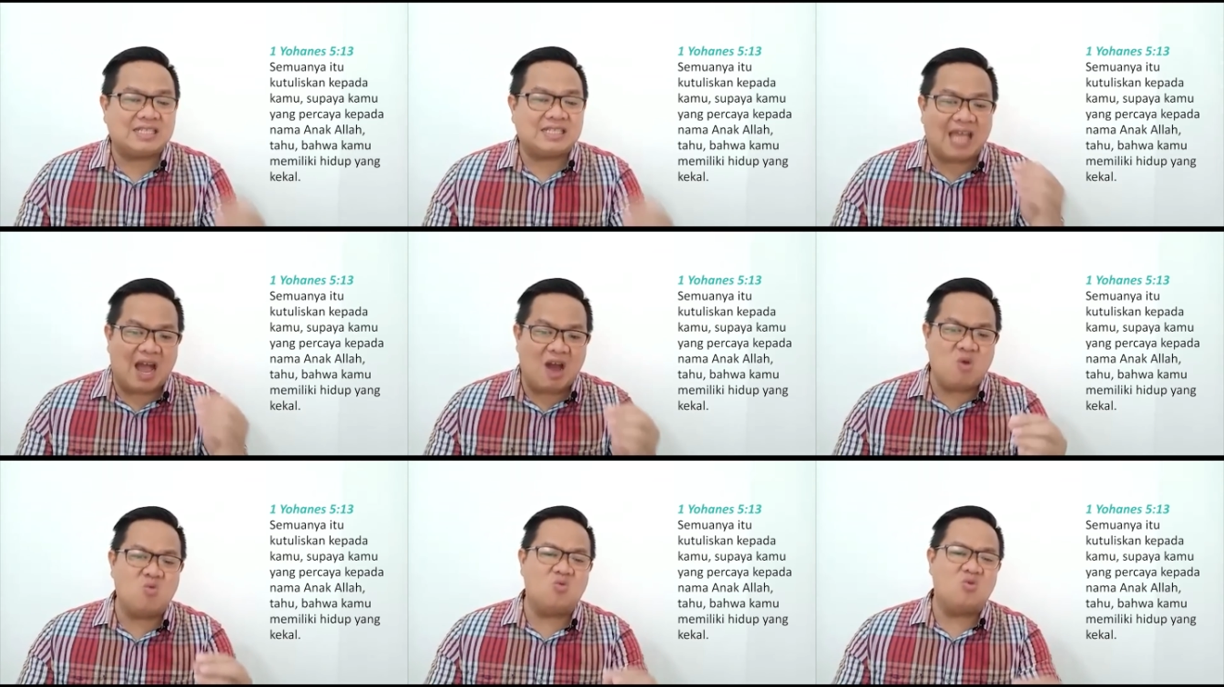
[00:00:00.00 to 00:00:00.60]

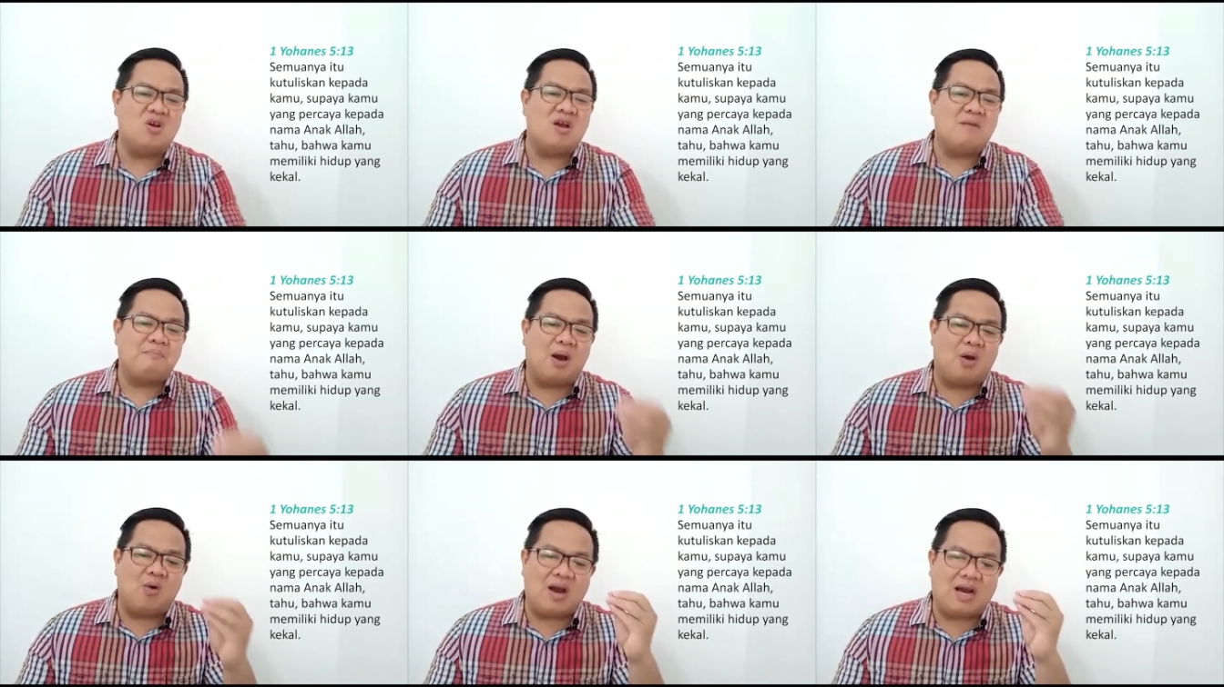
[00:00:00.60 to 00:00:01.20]
tahu
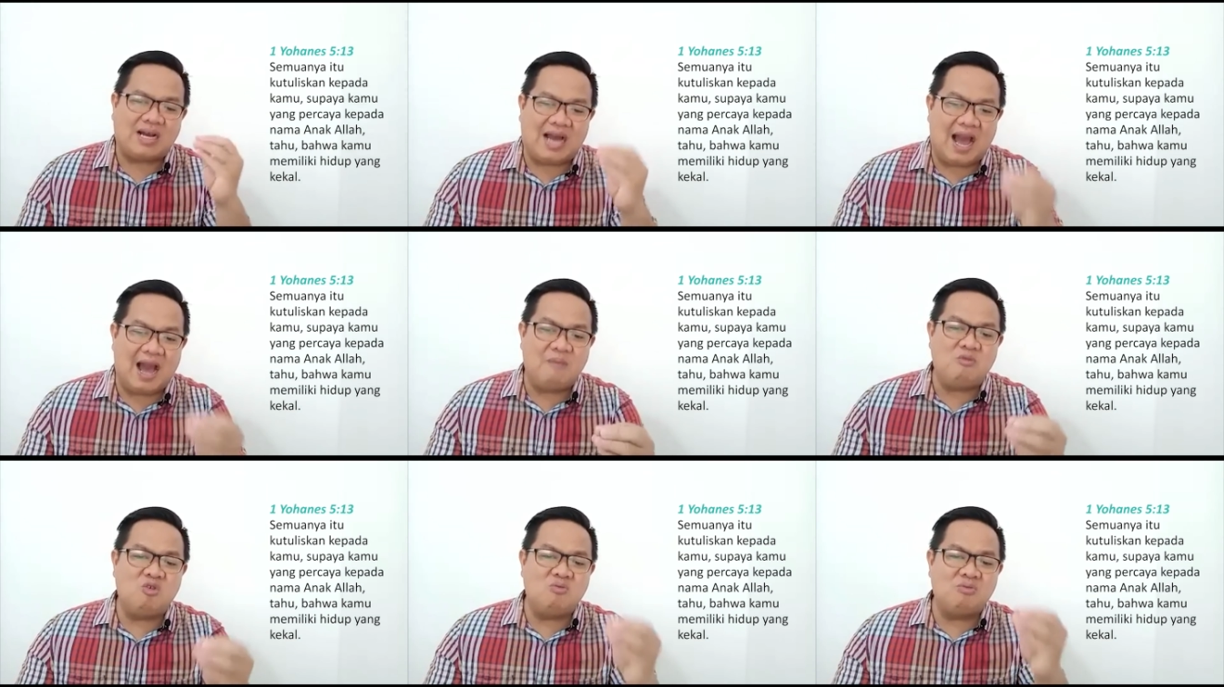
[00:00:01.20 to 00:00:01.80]
bahwa
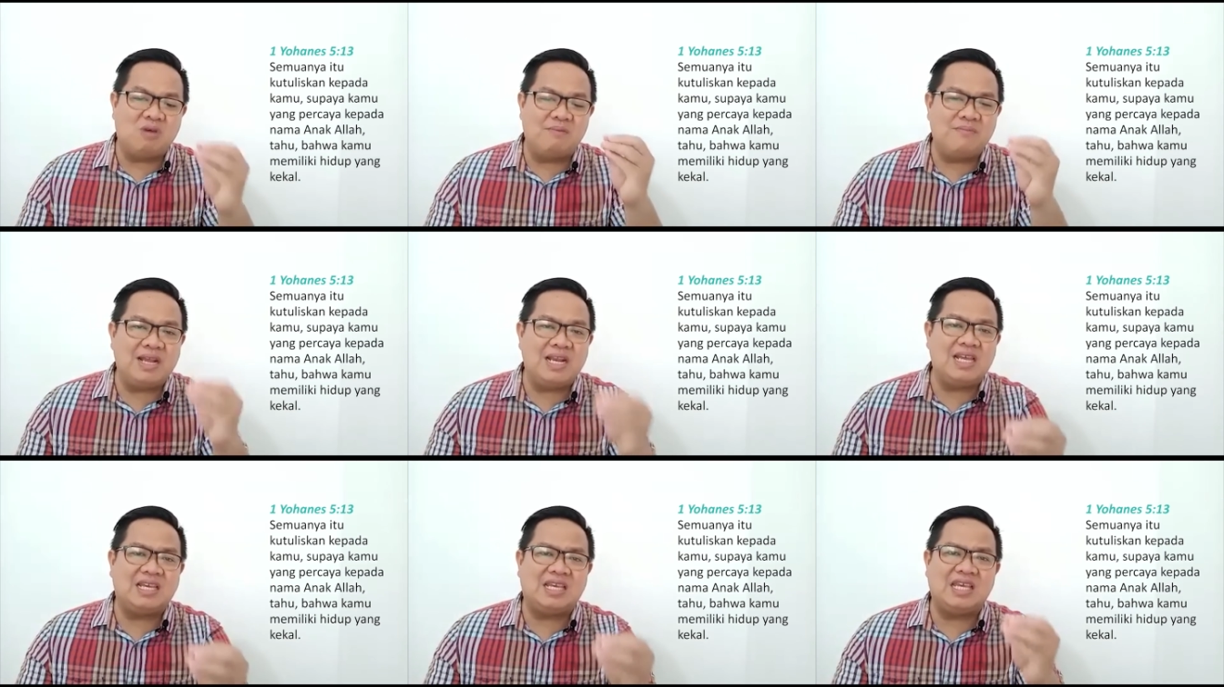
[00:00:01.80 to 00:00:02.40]
kamu
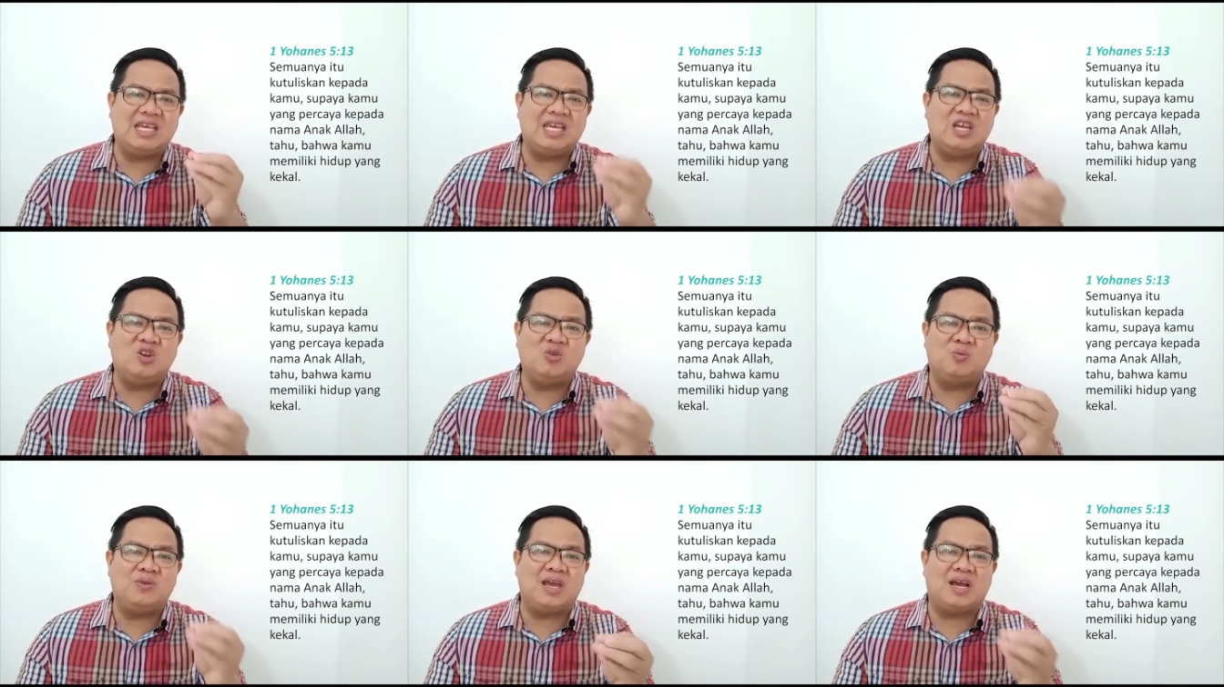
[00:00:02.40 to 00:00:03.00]
memiliki
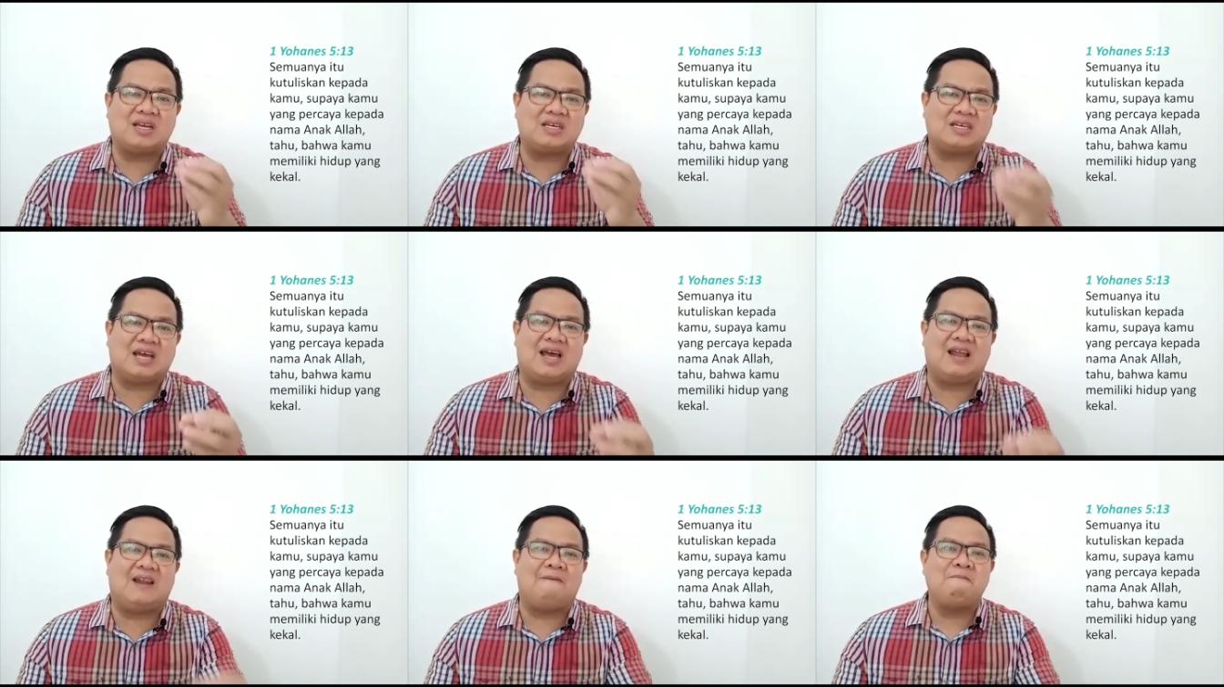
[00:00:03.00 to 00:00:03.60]
hidup yang
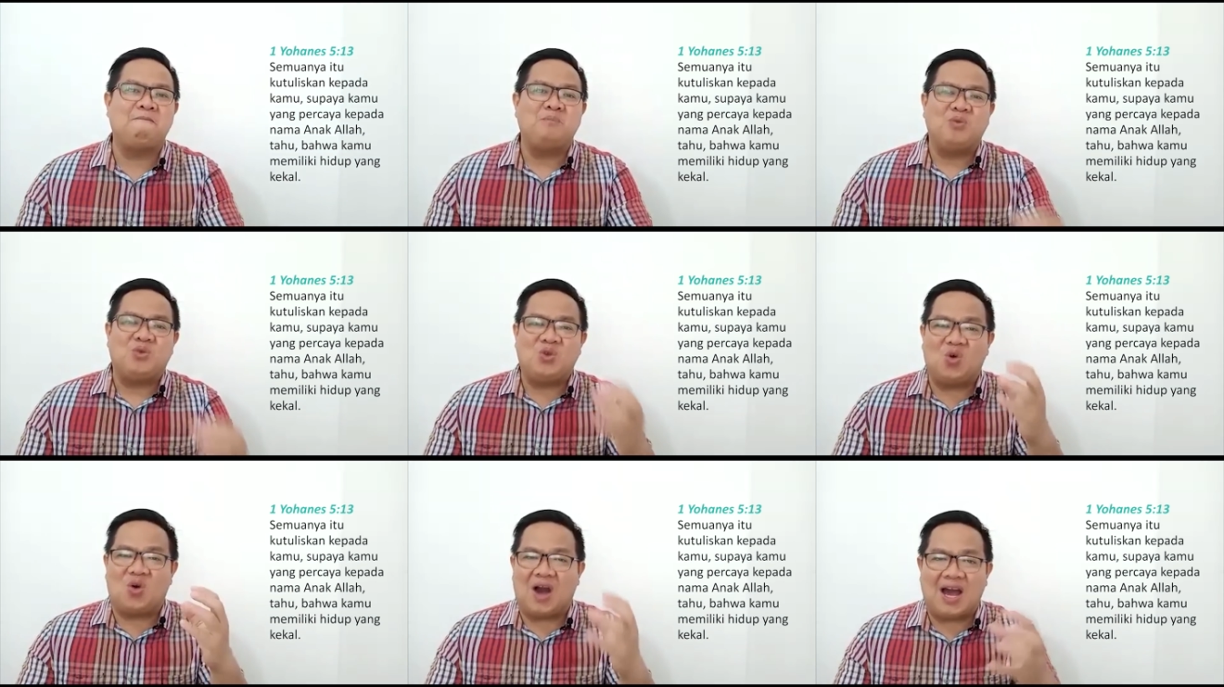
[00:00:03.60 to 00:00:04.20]
kekal
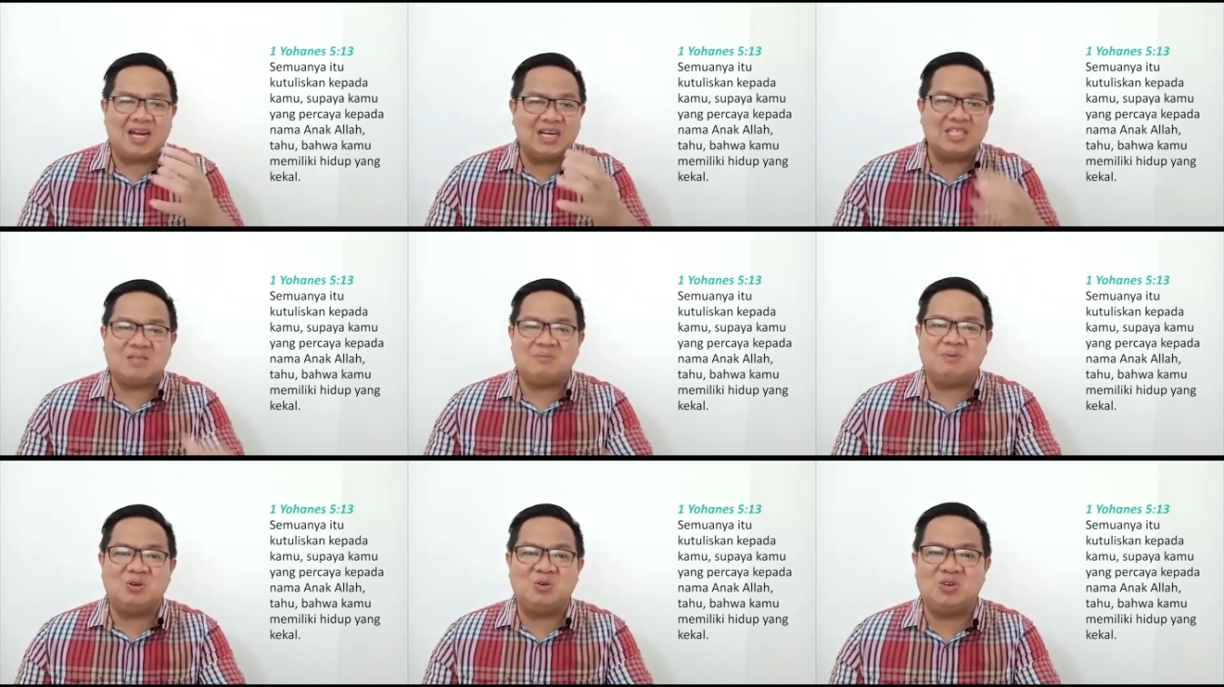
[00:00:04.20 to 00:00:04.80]

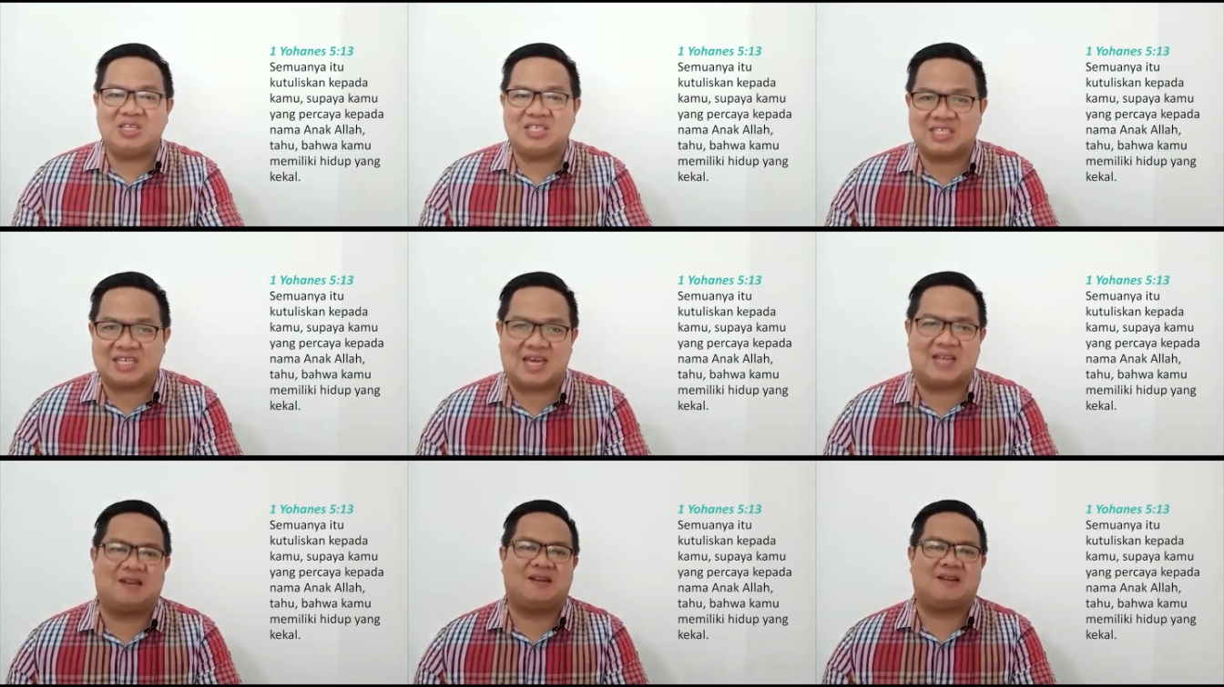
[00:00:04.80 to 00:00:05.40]
Yohanes
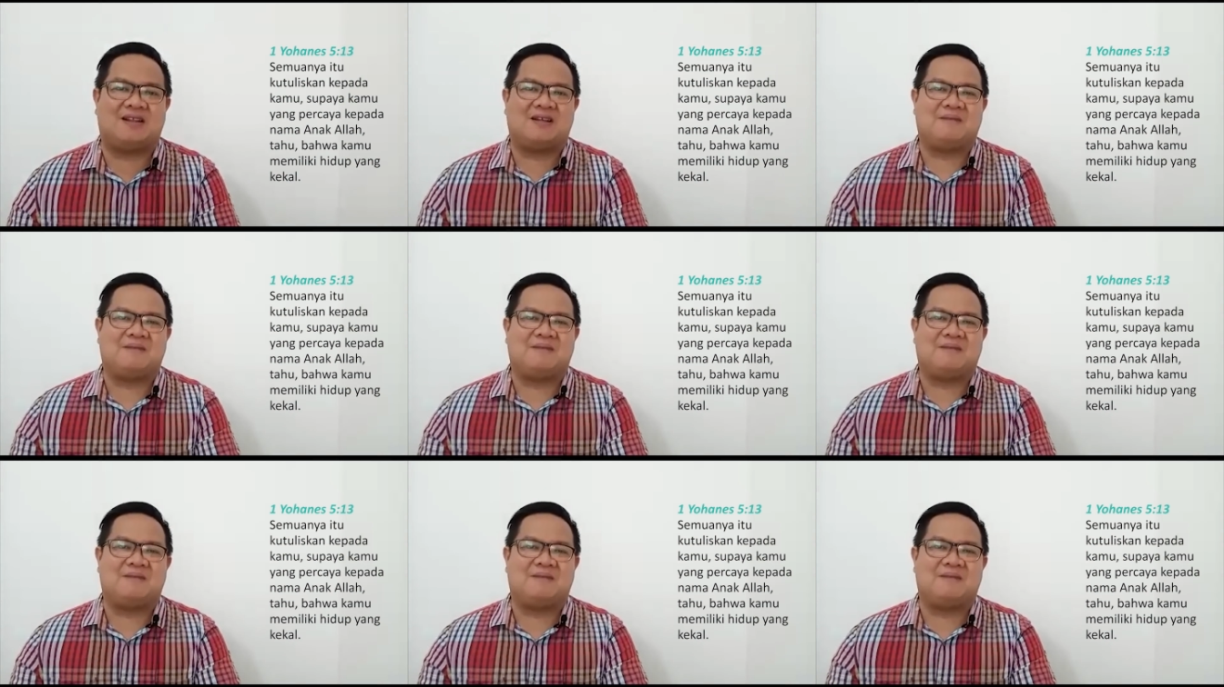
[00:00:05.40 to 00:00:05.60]
menuliskan